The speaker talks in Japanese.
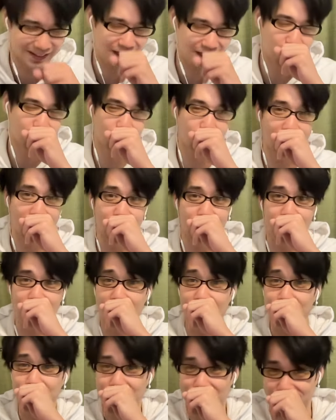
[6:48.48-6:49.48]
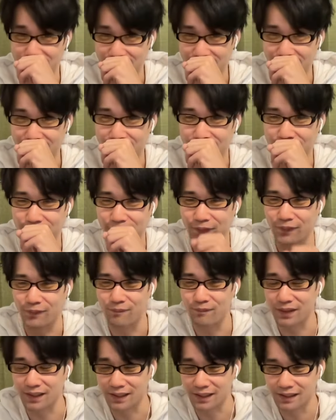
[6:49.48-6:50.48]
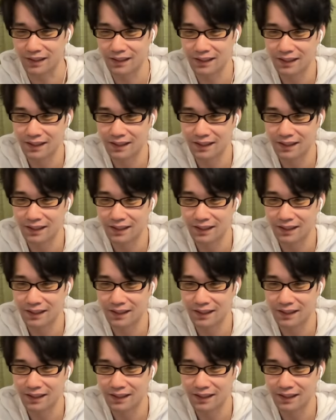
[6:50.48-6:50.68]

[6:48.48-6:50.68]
そこかむんかいくださいあのほんまに